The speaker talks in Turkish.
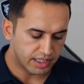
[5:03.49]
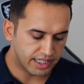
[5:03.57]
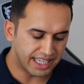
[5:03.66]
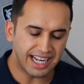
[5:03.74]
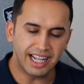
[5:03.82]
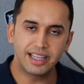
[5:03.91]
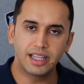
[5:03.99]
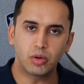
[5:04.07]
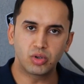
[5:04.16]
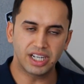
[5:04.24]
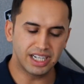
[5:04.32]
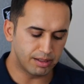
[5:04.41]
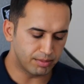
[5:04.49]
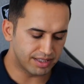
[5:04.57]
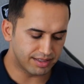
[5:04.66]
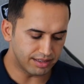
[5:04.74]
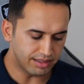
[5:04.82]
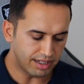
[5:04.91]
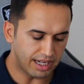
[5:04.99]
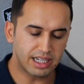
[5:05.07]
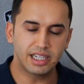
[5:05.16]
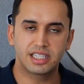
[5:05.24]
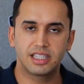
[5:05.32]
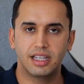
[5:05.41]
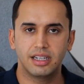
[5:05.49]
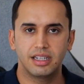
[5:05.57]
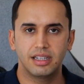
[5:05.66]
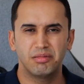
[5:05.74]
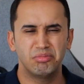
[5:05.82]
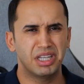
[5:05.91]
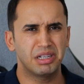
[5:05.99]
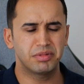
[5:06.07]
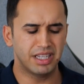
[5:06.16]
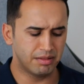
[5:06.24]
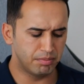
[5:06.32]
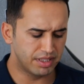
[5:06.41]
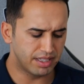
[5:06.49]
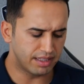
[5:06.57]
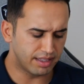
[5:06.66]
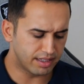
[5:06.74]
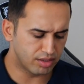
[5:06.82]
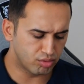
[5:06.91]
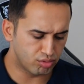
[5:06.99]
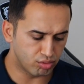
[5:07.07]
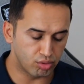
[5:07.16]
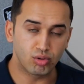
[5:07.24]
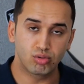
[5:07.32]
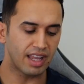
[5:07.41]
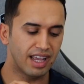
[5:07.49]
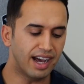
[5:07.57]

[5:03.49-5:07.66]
Genelde onaylaması arkadaşlar yarım saat bir saat arası sürüyor.